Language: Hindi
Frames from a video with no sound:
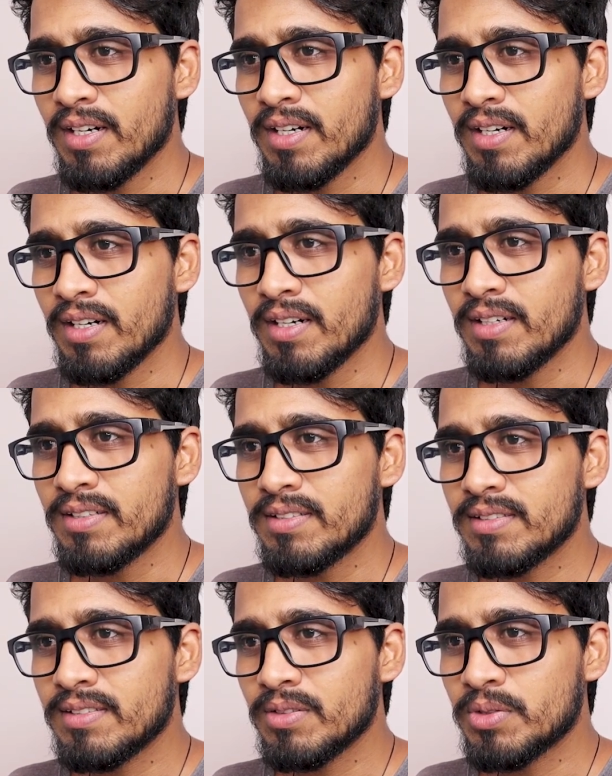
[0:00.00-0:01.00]
आ,
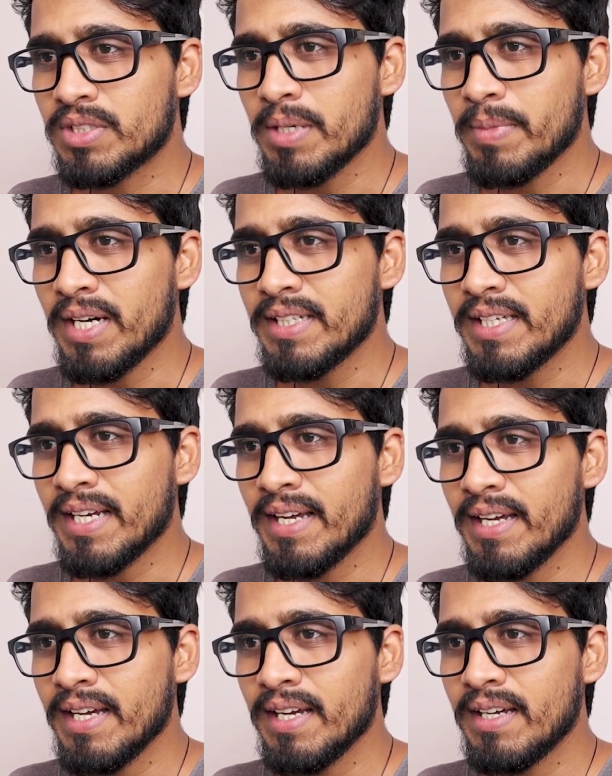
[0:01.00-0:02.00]
उसके बाद एक
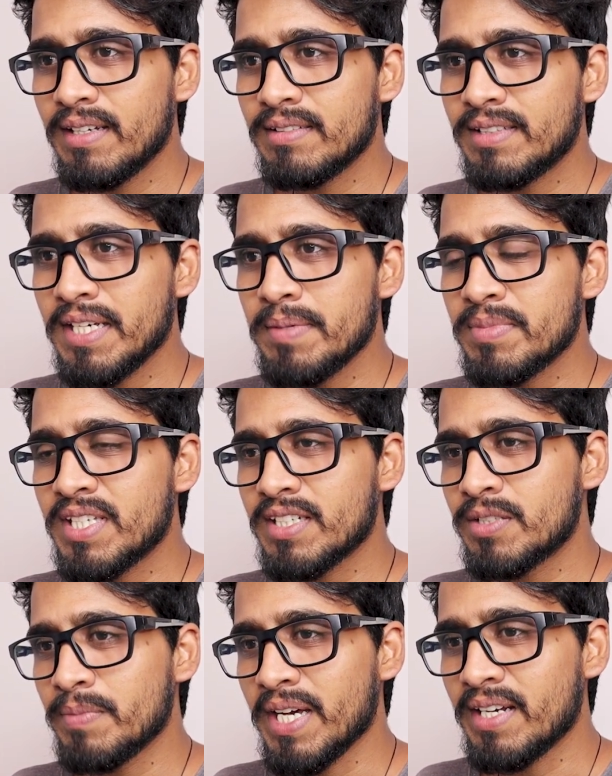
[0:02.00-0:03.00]
है सेम
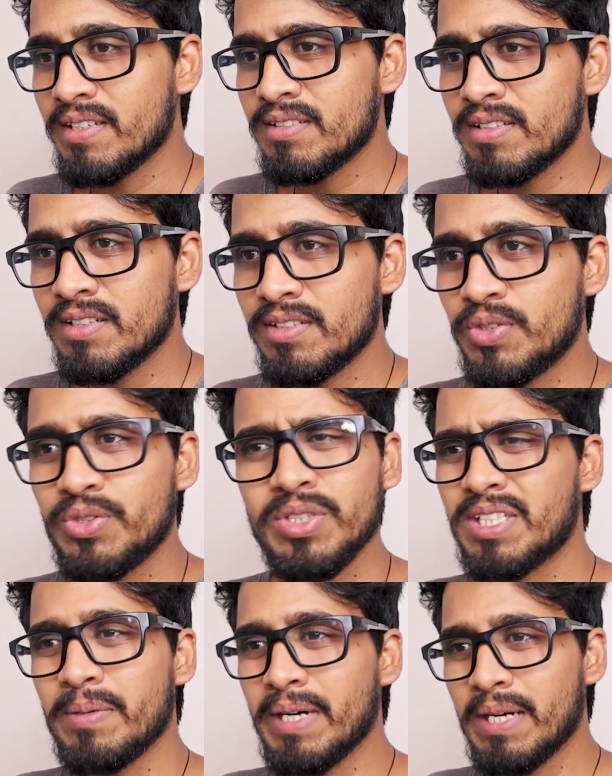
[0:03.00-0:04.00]
सिक्स मैरिज
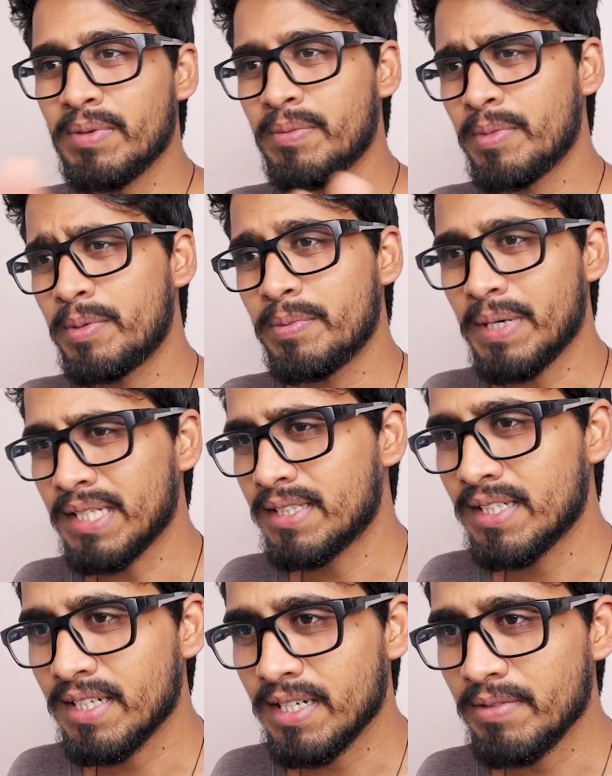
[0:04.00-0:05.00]
जिसके बारे में हम अभी बात
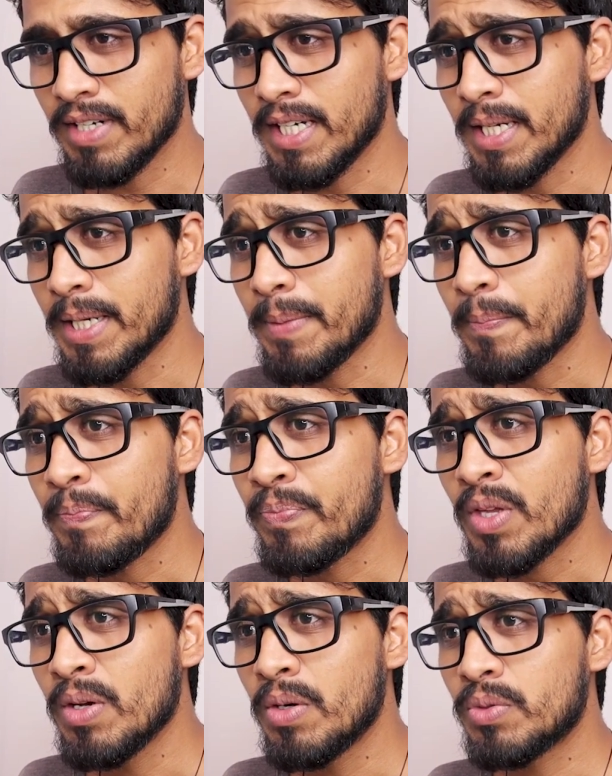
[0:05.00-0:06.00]
नहीं करने वाले हैं
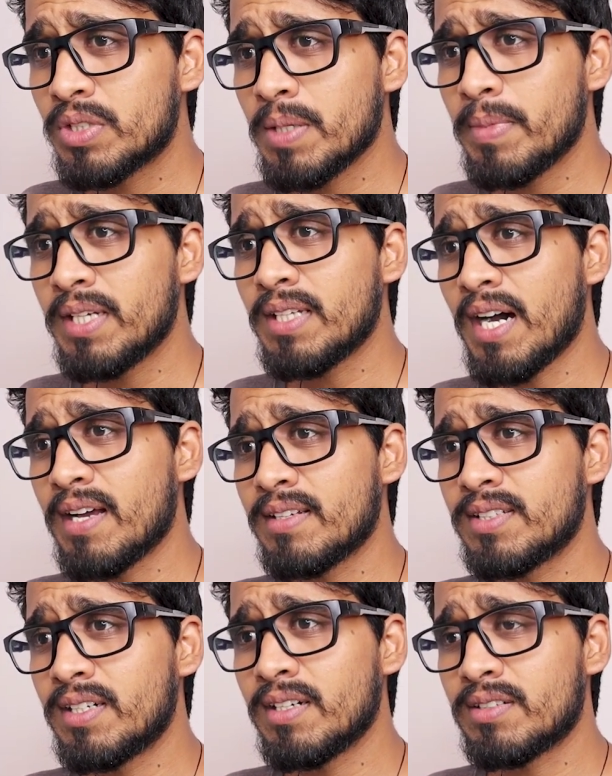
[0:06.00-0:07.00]
उसके बाद
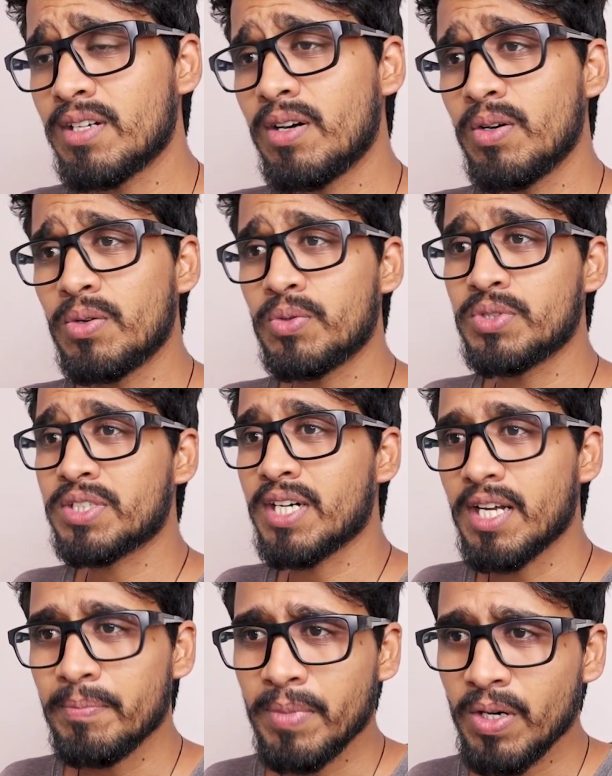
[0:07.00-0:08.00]
आरक्षण हटाओ
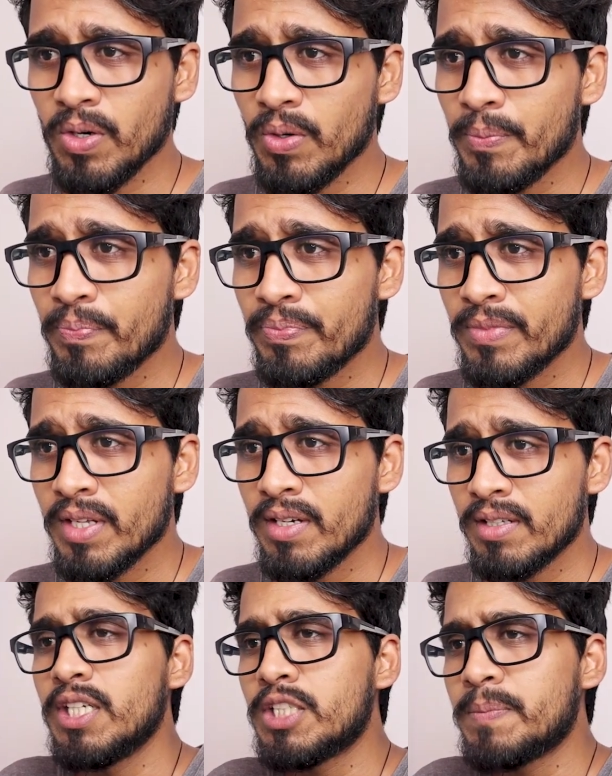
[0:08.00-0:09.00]
रोजगार पाओ
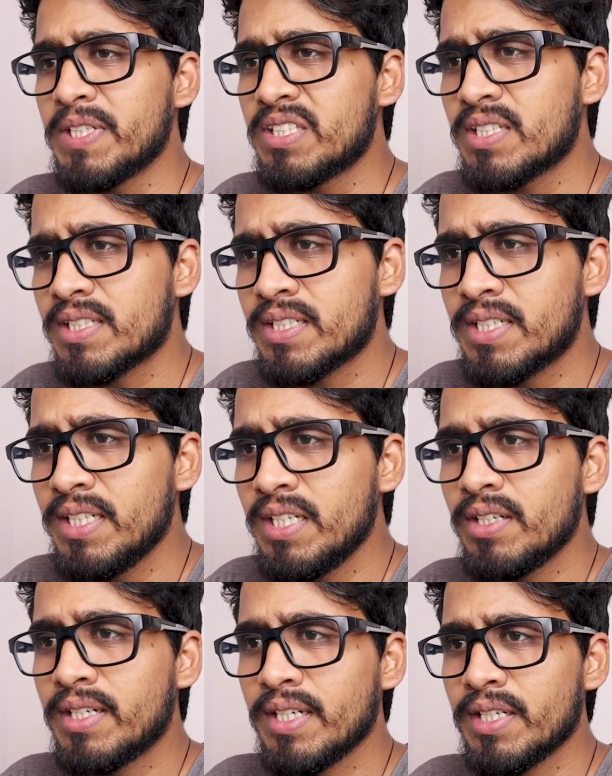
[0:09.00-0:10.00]
इस पर
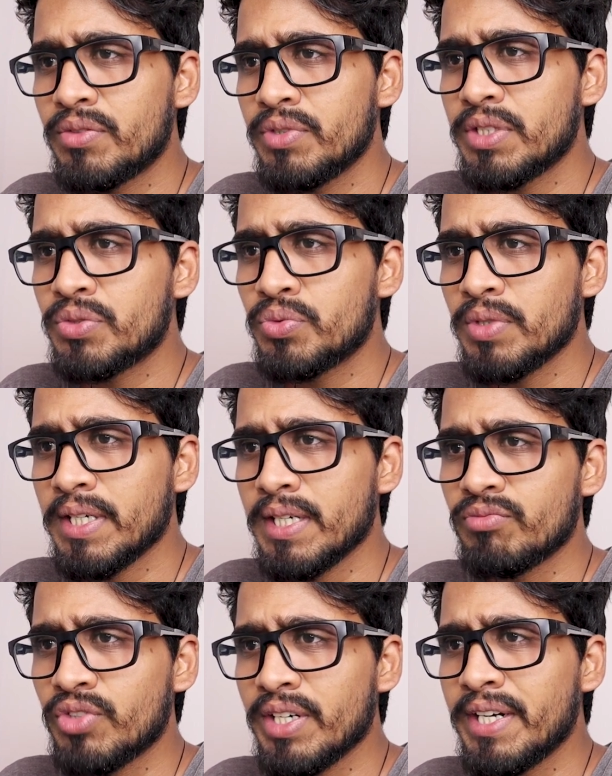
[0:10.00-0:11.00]
सिक्सटीन के ट्वीट्स हुए
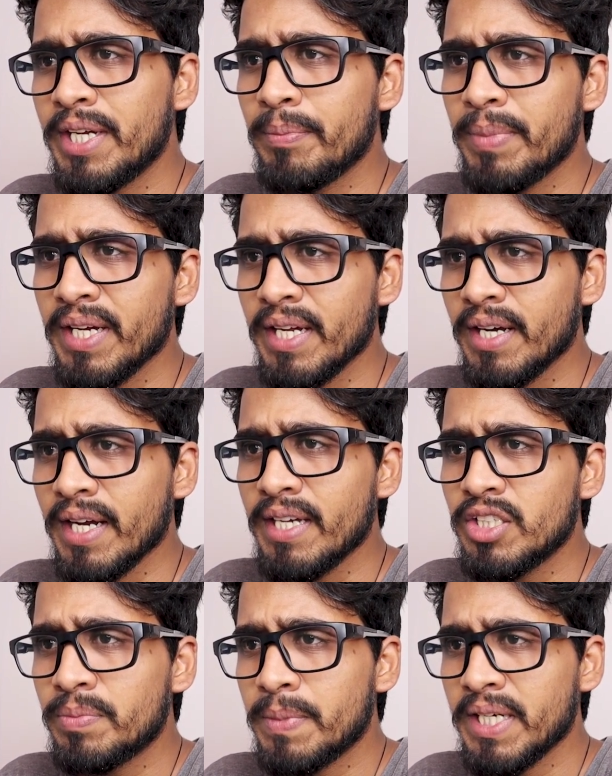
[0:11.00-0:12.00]
हैं ट्रेंडिंग पे है
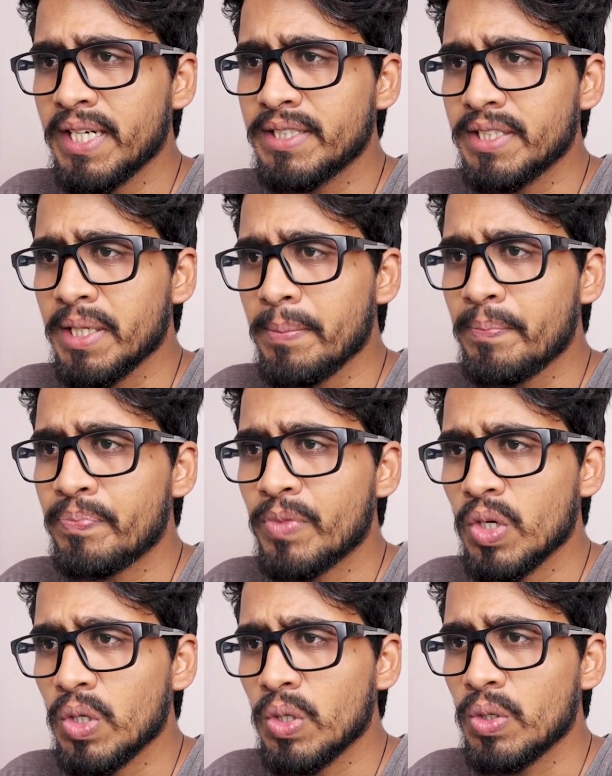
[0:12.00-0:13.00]
नाइन्थ पे है ये
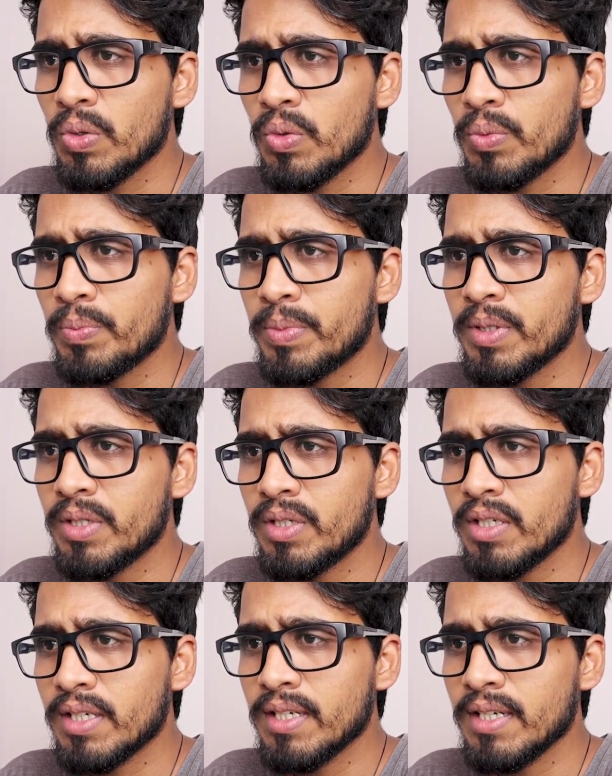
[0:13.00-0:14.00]
और
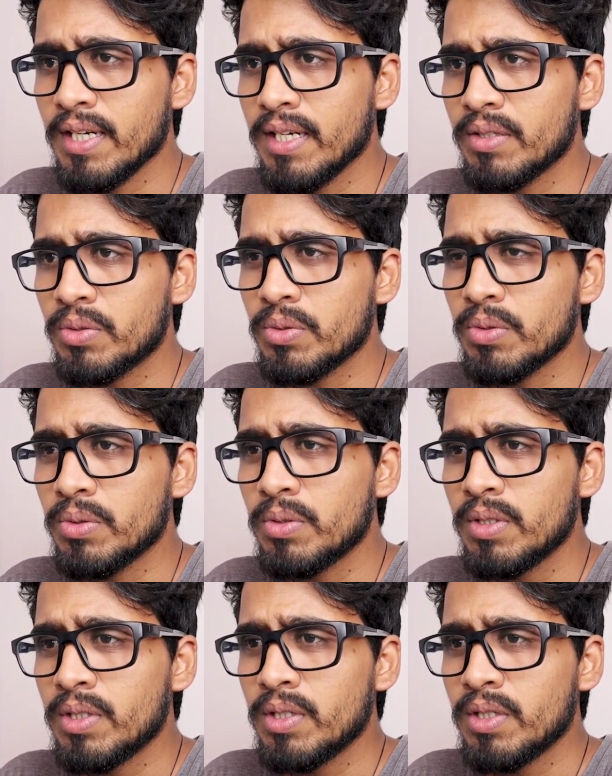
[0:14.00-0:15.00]
ऊपर अगर आए तो
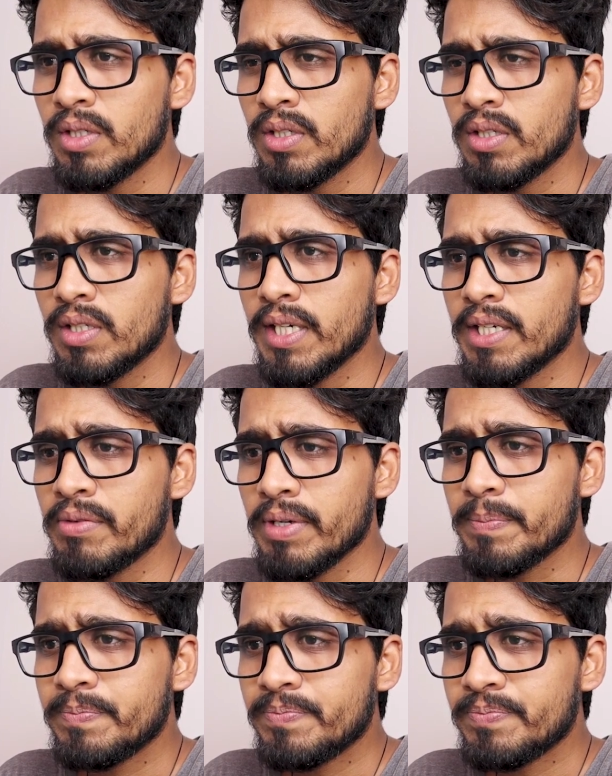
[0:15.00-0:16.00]
एनी anyway,